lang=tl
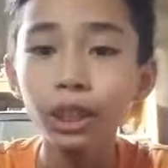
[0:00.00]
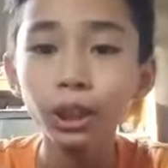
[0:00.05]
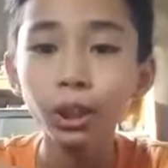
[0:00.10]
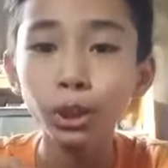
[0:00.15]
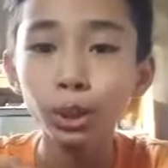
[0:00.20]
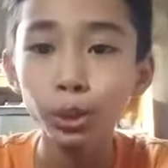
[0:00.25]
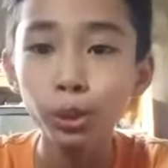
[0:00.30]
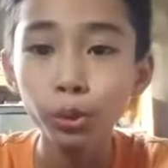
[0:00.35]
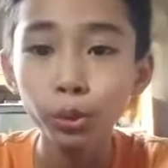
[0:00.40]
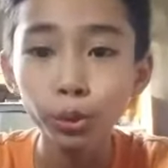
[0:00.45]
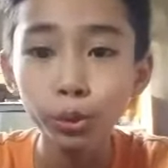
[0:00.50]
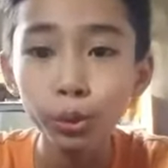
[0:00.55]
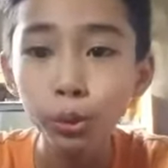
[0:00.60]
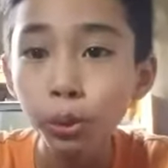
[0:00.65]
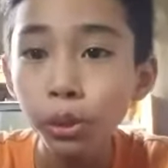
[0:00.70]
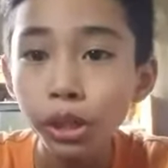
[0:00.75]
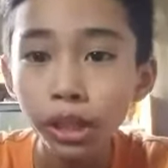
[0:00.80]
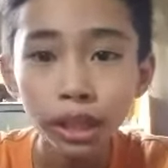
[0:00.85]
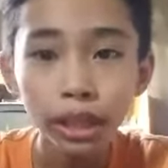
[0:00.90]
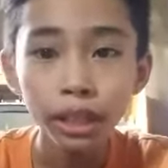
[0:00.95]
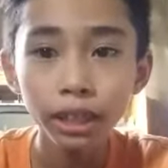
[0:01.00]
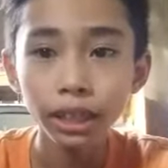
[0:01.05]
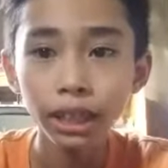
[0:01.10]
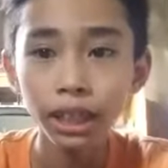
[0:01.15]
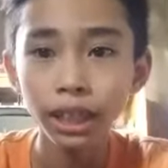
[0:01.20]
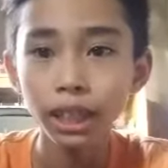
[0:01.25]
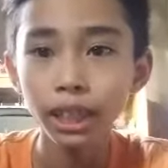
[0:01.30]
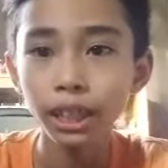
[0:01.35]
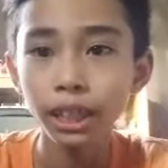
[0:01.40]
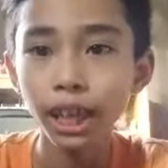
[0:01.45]
ng glue.
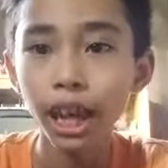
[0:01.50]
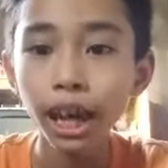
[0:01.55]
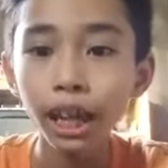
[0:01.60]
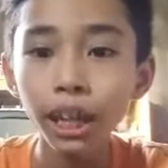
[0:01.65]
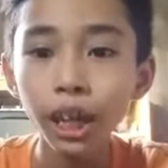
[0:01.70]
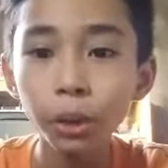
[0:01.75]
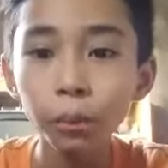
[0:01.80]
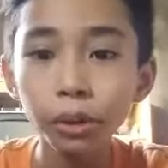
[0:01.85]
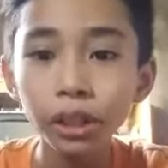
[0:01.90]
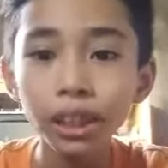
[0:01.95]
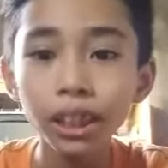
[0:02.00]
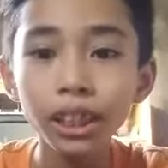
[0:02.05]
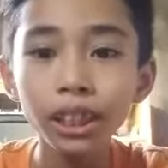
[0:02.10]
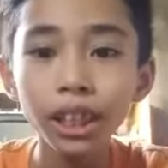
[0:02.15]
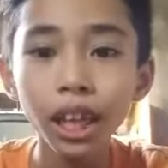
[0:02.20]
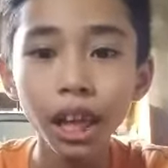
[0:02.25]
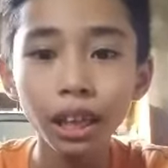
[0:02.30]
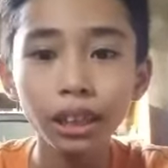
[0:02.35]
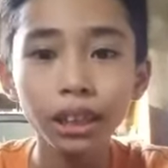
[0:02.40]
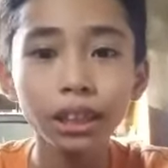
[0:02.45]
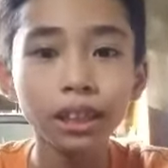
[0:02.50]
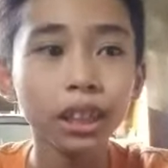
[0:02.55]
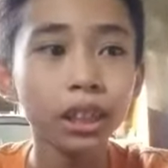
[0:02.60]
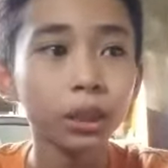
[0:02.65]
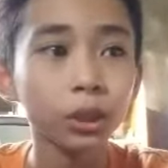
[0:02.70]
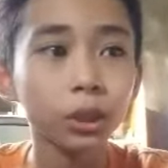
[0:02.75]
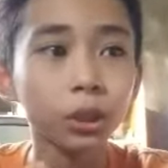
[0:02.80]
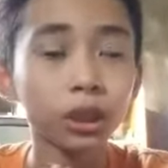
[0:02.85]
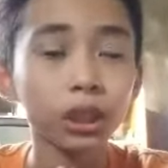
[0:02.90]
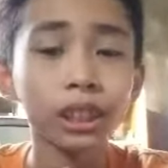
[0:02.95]
Dahil ang gagawin nga natin
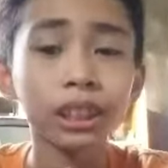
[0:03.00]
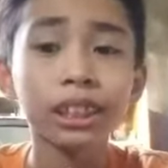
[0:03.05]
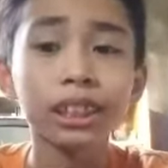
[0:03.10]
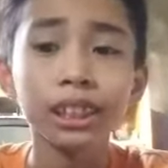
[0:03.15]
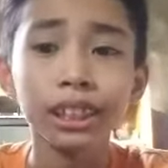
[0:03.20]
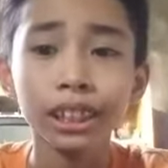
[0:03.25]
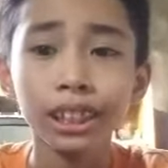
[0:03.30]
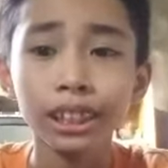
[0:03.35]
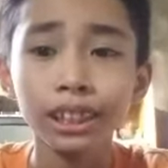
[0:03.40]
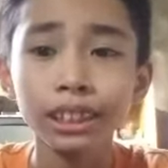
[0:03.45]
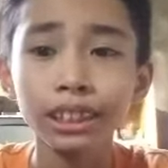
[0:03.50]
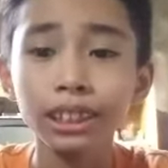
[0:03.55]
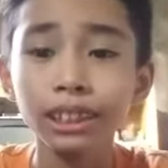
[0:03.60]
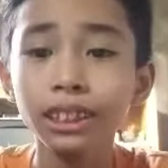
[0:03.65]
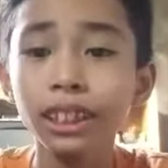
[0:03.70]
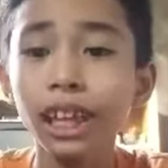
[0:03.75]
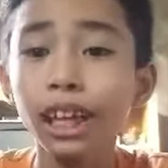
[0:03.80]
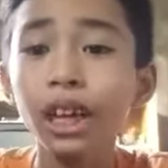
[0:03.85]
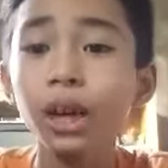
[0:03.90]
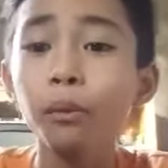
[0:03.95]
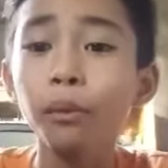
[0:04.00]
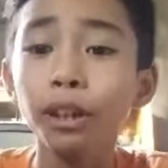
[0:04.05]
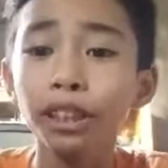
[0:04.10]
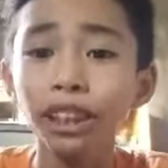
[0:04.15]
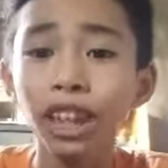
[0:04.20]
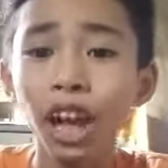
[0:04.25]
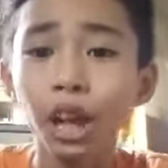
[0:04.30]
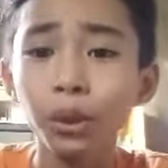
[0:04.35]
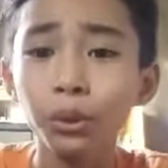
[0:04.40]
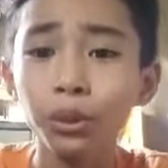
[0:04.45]
ngayon is gagawa
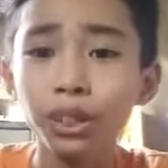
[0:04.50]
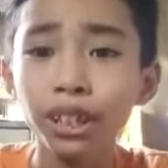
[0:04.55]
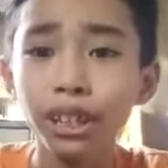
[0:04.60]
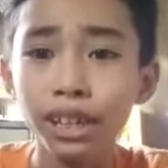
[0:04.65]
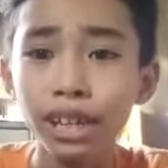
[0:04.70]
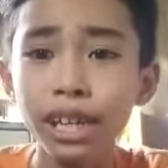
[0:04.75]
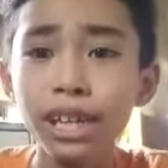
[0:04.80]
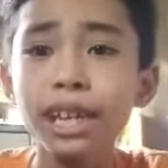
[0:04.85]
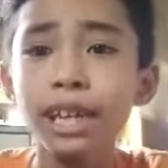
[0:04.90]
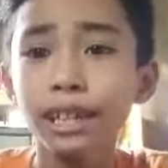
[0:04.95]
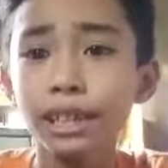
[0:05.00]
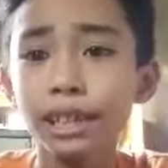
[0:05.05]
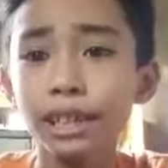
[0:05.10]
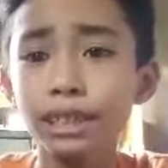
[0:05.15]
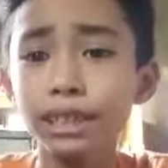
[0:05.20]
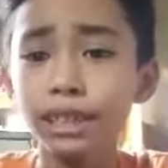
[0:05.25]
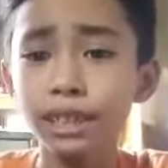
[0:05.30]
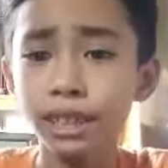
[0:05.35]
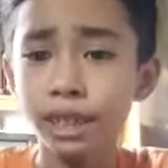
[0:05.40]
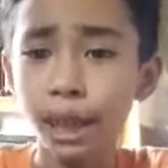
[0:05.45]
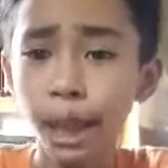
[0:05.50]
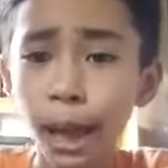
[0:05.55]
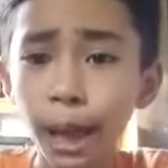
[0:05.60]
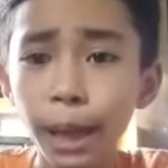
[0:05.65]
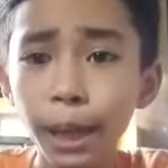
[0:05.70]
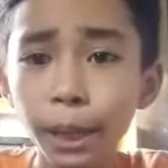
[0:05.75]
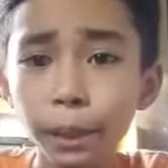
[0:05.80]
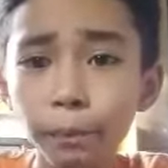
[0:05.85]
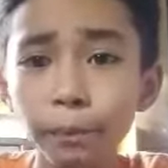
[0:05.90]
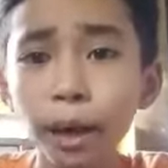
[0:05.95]
tayo ng
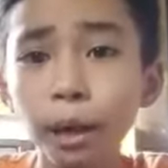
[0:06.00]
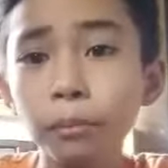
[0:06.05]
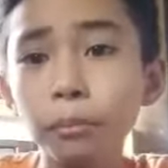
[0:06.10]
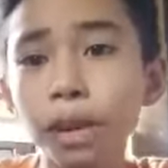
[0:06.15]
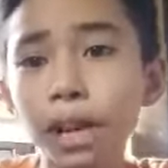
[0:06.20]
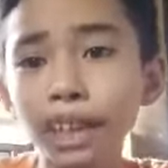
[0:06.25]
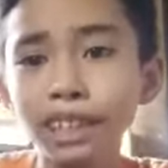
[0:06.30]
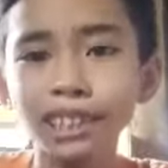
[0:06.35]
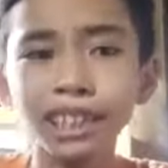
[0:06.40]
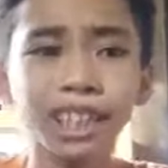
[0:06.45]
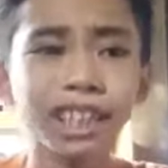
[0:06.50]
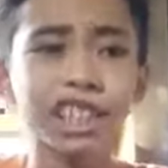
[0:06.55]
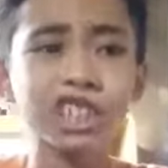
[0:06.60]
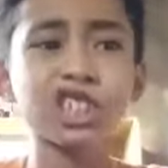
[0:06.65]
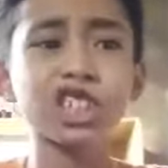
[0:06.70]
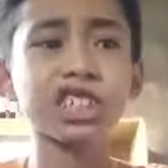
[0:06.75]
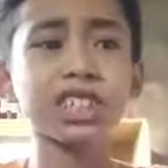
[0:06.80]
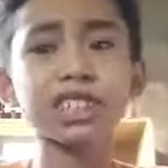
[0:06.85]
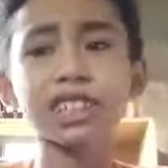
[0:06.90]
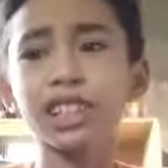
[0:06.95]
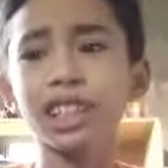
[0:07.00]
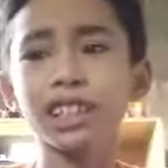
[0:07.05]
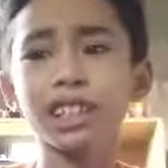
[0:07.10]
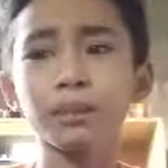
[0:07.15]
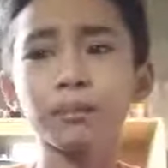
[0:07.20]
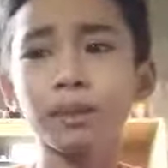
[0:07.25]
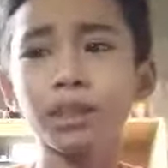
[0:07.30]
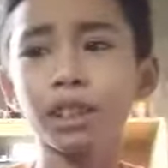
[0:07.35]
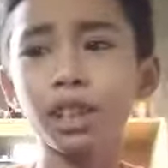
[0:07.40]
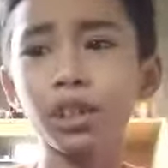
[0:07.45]
slime. Ang mga ingredients lang
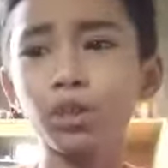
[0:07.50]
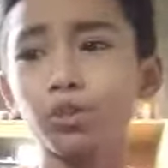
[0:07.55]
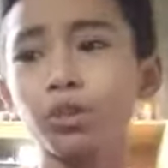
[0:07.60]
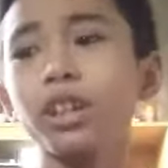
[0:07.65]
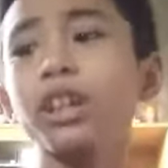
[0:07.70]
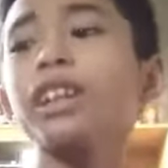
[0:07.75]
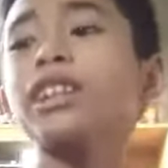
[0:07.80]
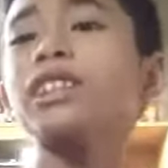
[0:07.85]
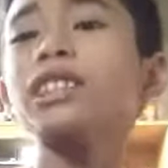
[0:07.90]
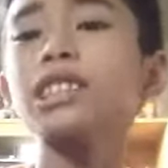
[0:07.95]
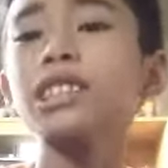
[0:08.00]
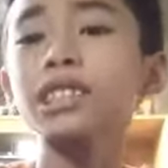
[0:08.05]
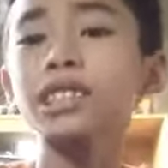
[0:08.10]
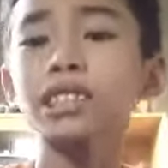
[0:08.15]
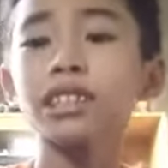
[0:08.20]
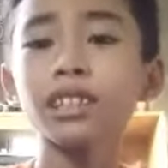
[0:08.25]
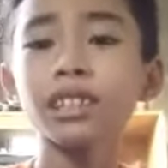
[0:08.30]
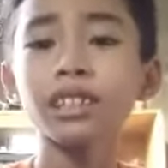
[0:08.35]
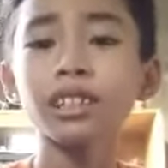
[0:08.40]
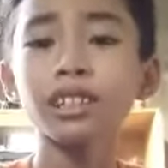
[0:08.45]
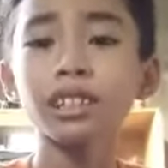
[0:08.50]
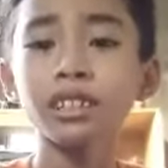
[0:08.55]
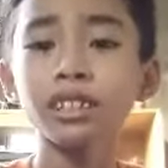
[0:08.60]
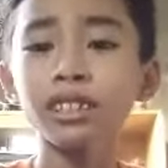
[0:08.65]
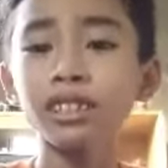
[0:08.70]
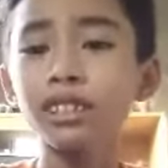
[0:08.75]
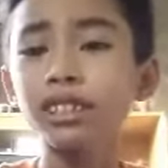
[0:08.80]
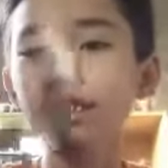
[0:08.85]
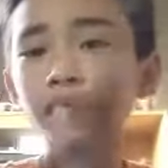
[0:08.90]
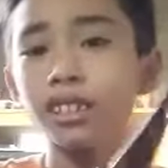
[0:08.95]
naman nito is
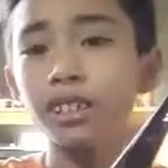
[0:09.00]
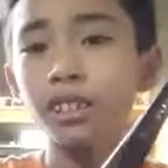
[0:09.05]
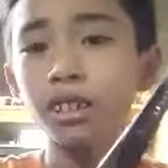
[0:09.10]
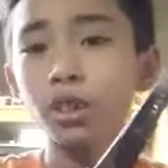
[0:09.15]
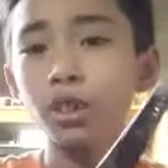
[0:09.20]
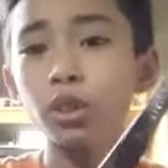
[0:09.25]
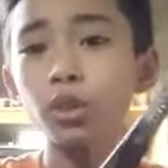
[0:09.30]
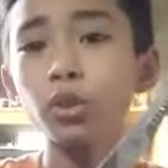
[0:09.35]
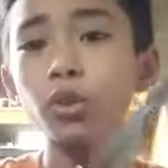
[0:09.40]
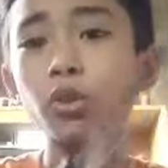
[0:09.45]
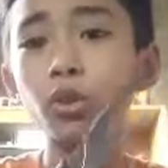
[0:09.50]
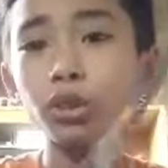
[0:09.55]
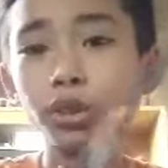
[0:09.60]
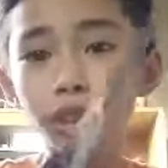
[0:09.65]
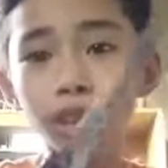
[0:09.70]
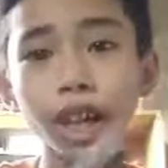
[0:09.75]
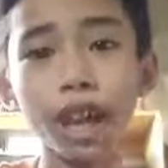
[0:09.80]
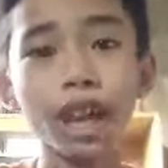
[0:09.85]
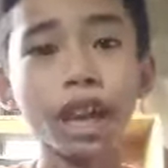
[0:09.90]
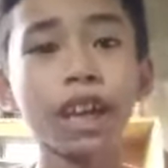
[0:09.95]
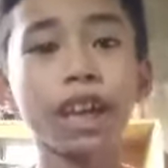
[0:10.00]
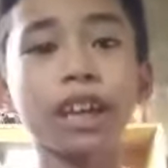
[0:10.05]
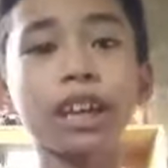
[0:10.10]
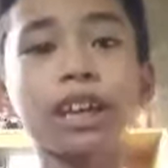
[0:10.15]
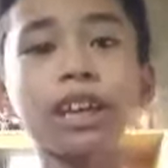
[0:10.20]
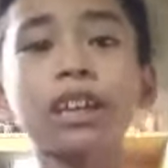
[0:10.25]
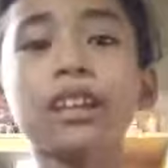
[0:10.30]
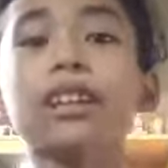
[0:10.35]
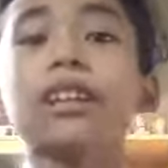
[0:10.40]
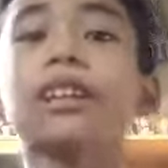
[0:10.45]

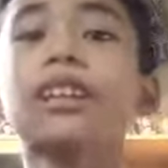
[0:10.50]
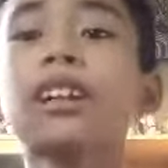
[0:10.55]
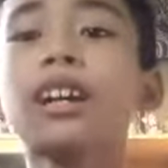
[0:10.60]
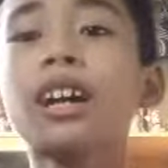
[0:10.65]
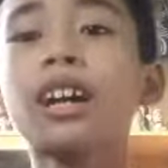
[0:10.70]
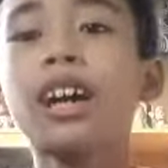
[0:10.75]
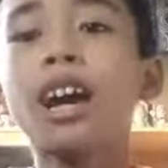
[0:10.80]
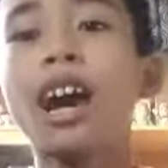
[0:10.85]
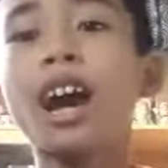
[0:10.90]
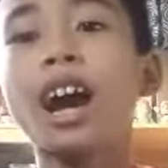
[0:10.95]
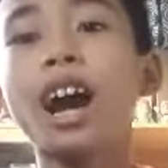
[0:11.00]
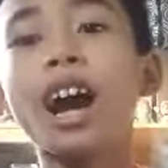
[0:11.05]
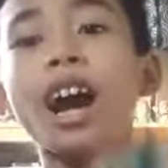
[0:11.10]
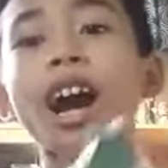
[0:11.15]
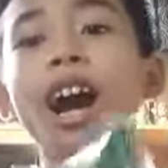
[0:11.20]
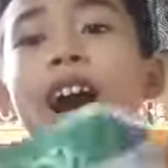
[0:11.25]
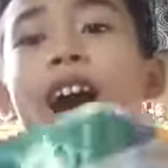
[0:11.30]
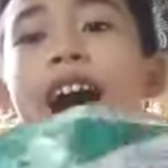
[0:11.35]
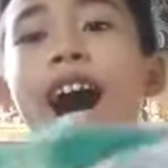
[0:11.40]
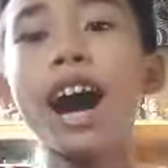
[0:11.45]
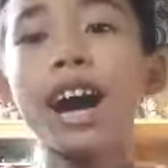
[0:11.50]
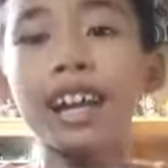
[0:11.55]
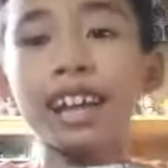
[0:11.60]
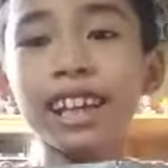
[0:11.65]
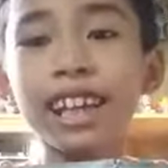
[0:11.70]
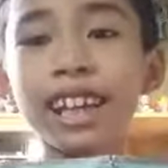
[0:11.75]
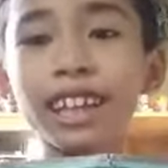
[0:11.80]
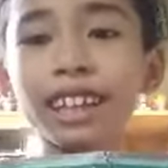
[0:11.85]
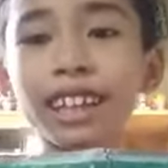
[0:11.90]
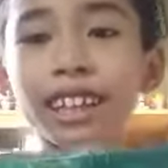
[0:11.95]
gunting,
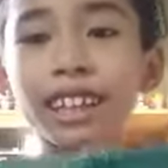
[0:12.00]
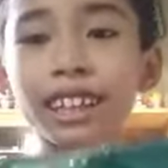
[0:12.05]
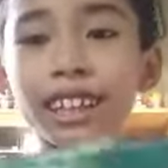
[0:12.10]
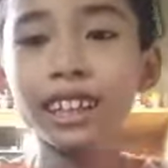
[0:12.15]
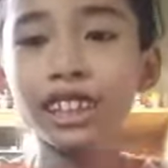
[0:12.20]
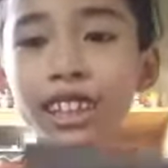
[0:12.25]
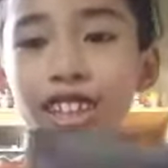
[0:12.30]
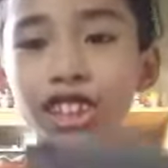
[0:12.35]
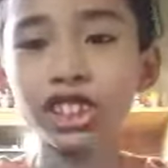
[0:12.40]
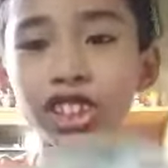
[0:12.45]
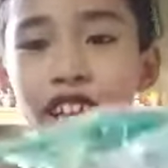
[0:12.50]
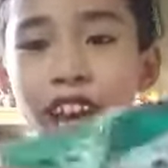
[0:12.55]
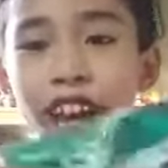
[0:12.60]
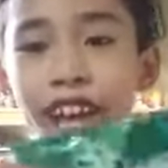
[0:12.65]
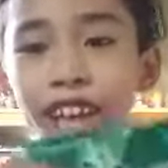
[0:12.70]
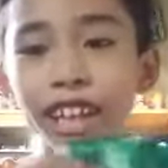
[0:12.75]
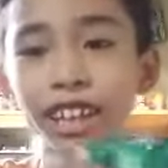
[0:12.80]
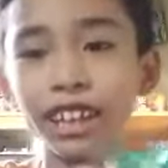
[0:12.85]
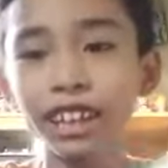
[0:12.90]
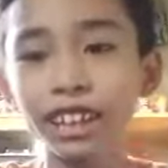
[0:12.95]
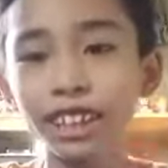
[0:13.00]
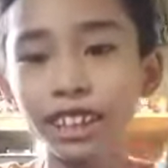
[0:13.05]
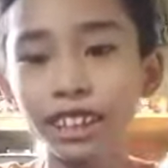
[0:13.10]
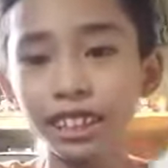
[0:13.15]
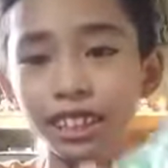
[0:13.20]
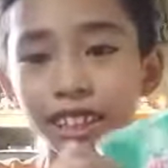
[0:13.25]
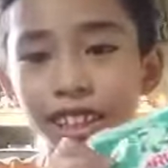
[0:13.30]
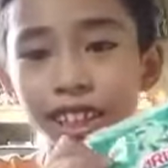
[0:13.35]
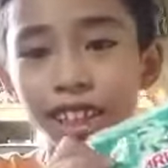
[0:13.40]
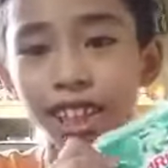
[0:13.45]
Ariel detergent,
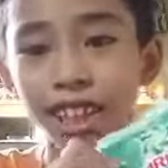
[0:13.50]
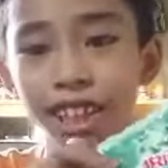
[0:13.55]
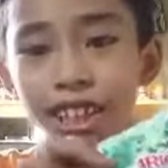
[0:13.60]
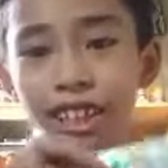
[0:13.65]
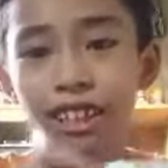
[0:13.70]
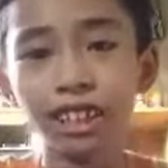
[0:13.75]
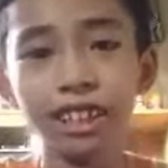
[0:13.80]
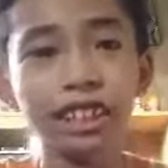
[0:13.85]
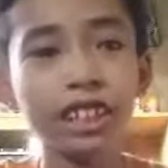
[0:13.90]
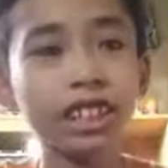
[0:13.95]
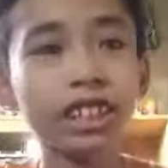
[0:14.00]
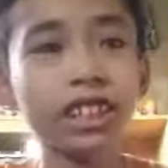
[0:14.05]
yan,